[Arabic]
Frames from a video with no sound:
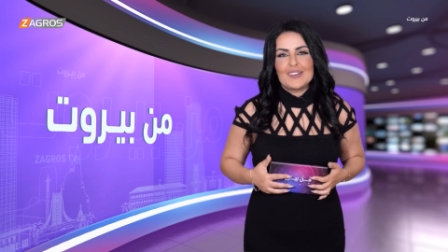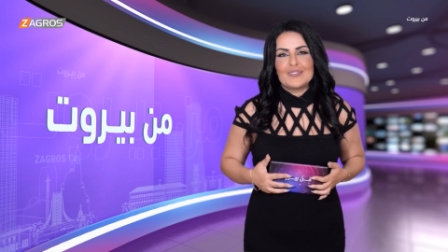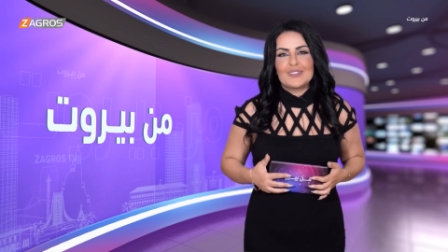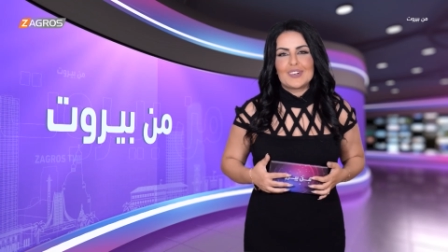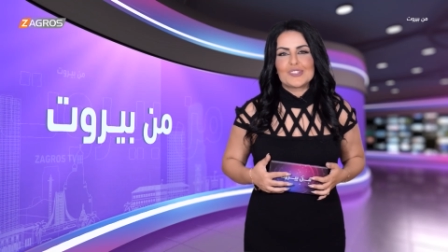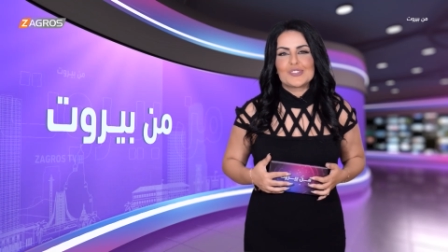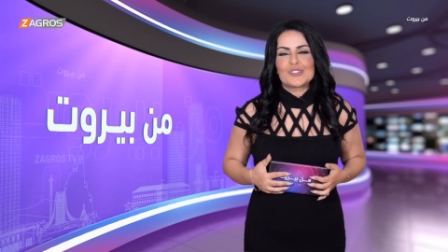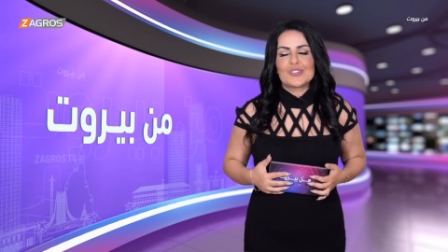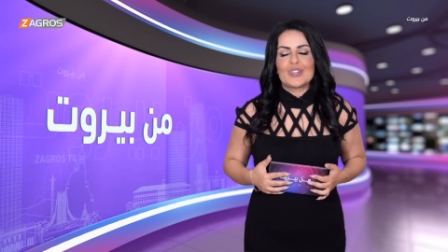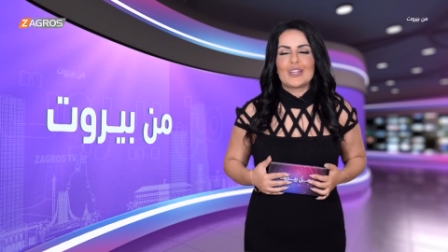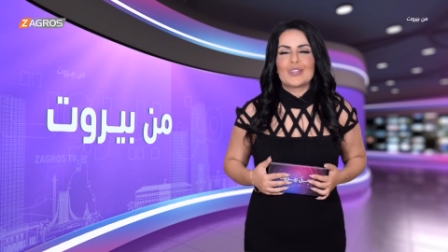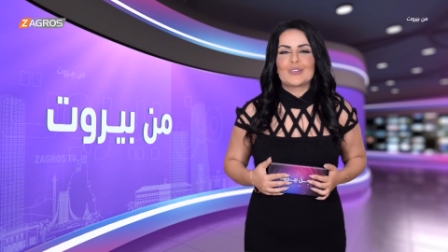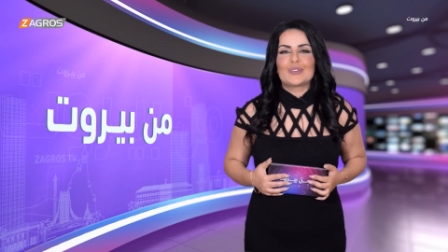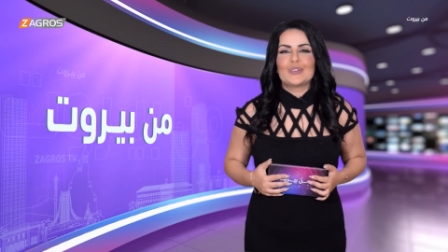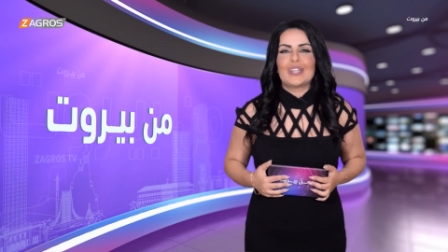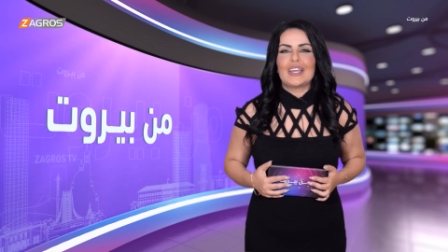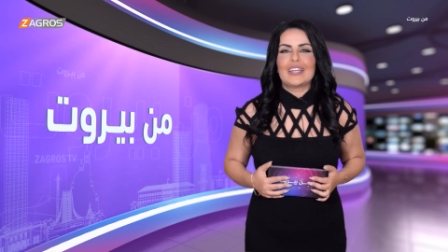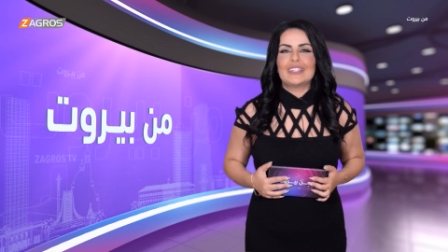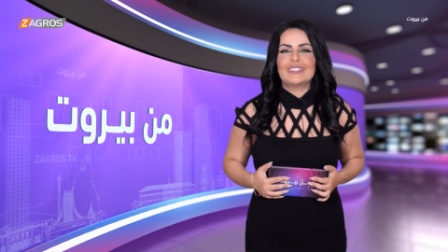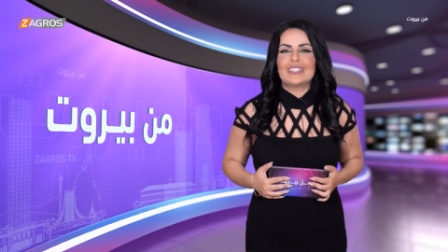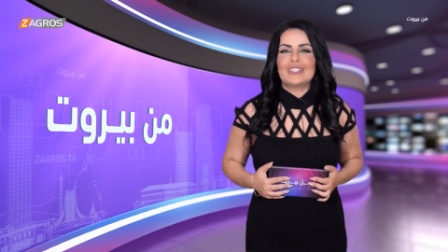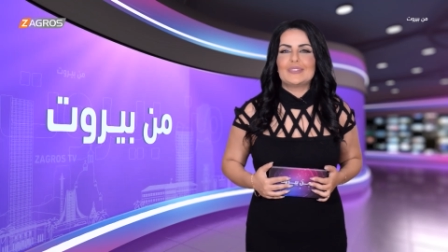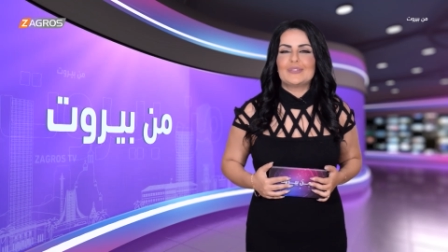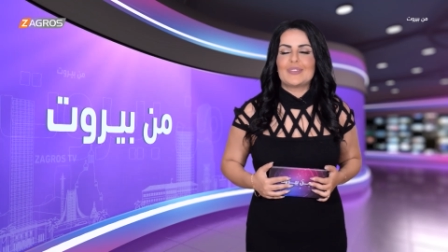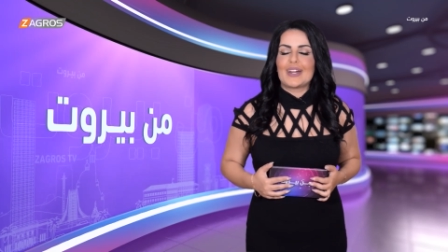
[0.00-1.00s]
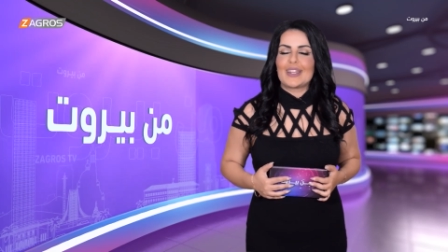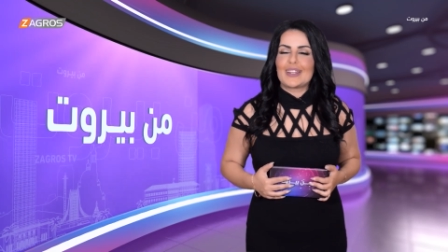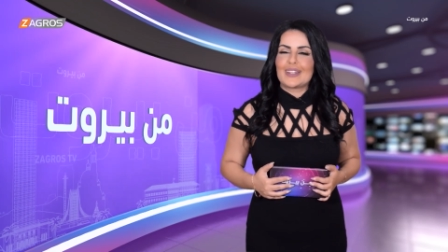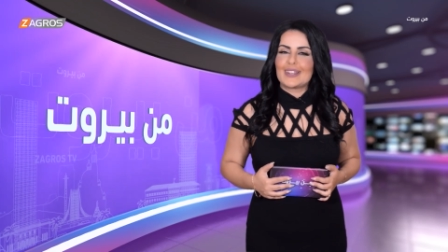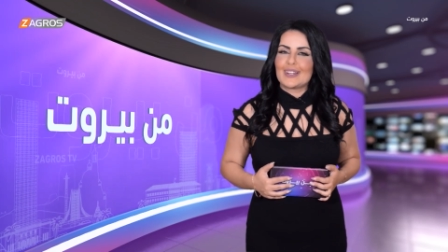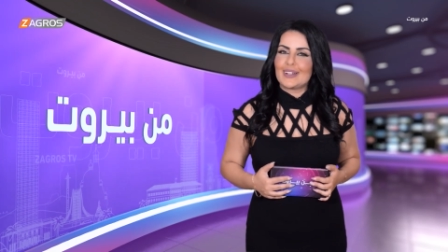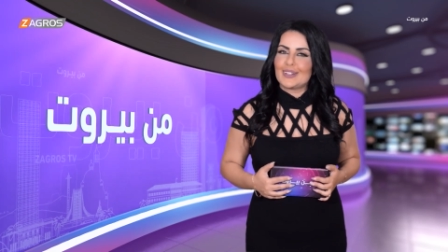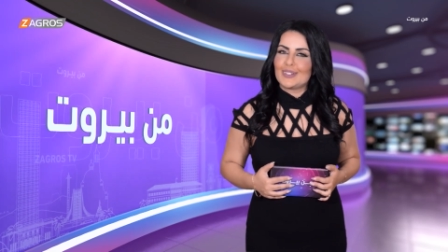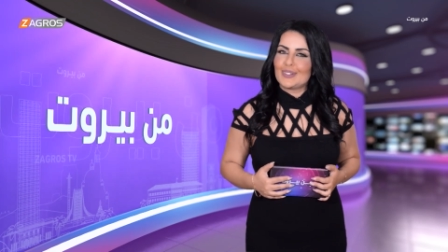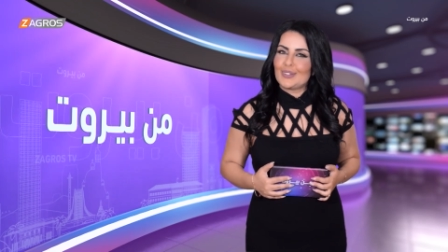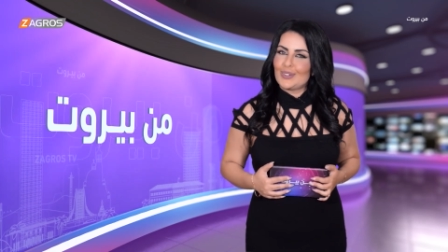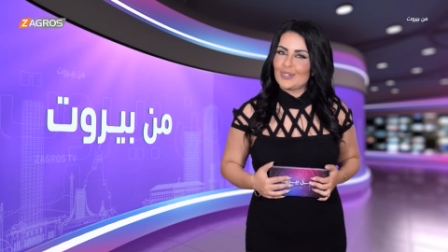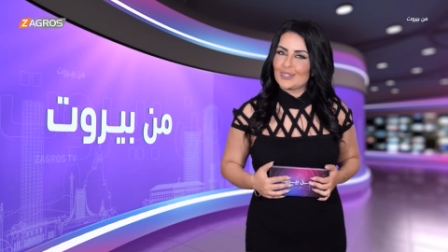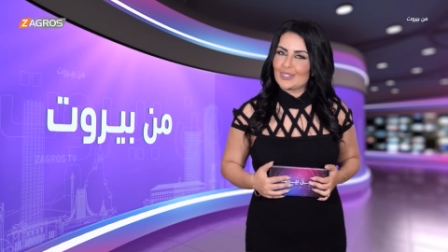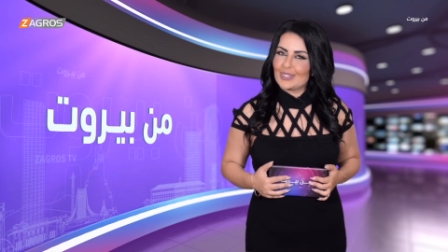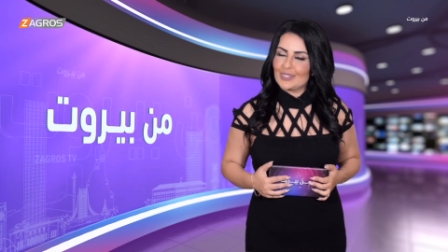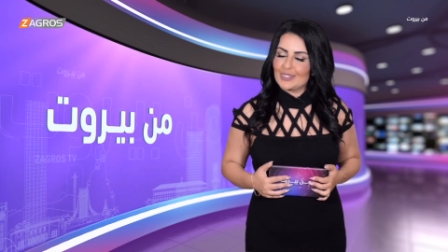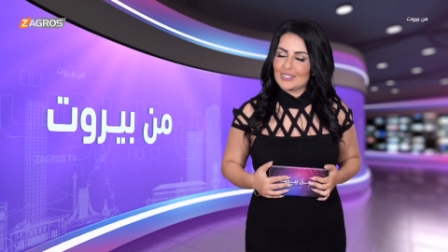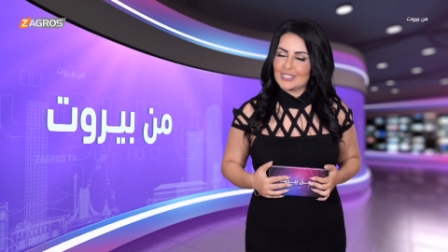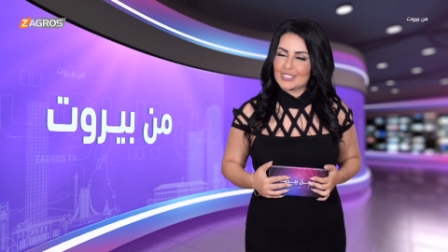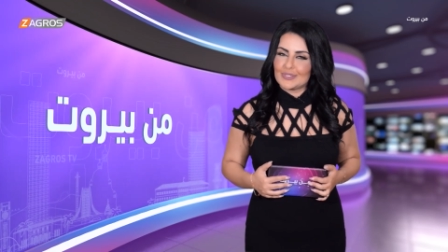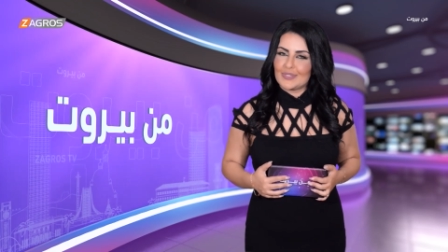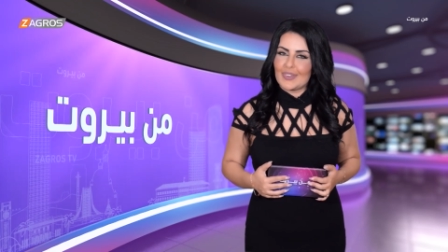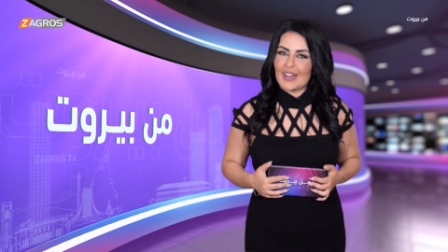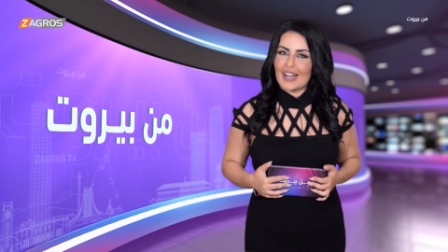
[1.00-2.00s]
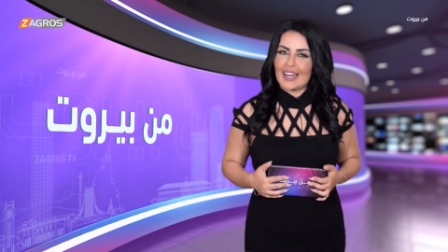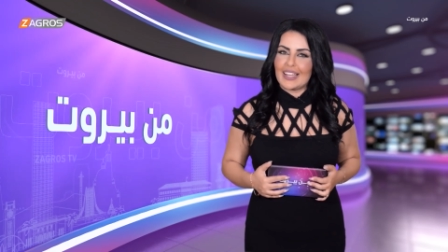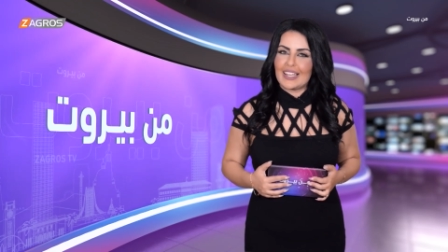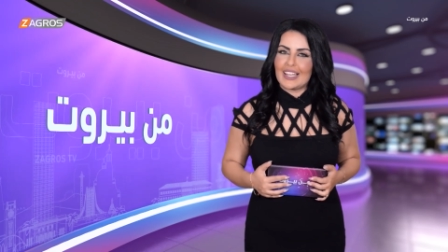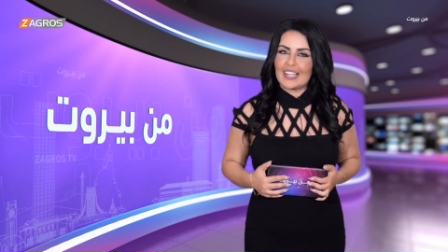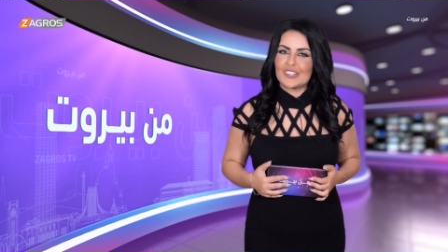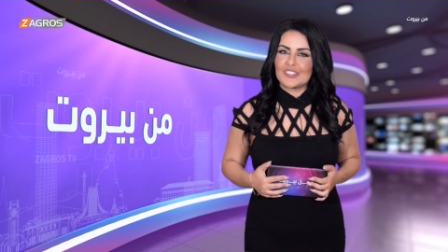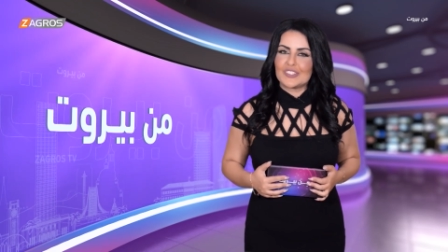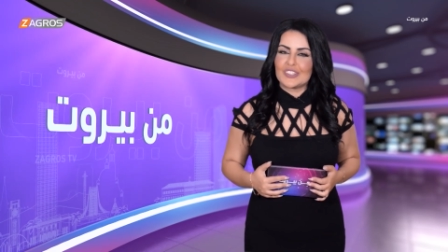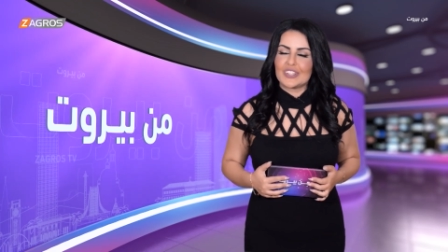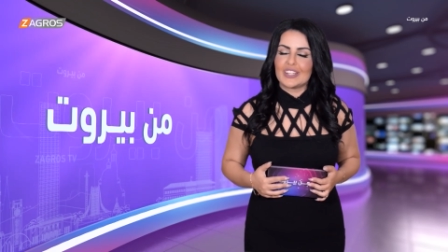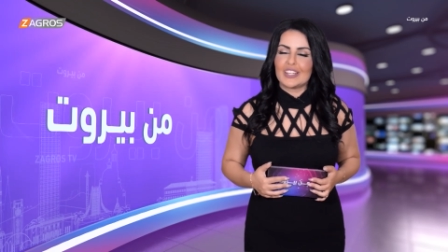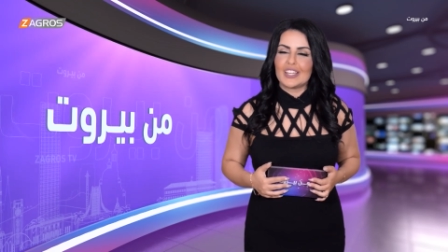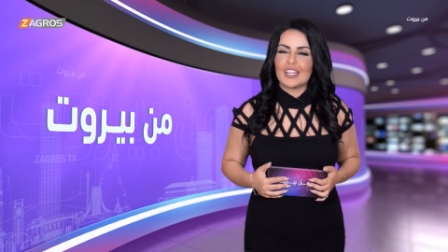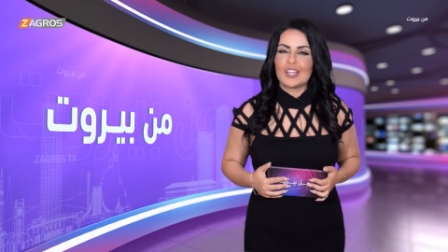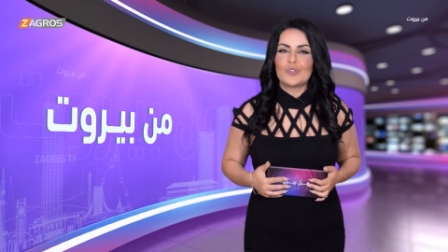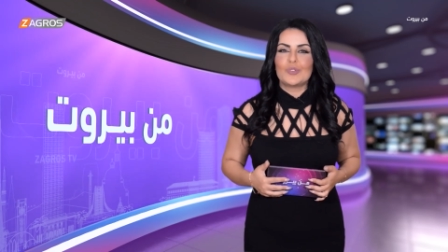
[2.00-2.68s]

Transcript: فش رايكم هيدي المره نحط الاصبع على الجرح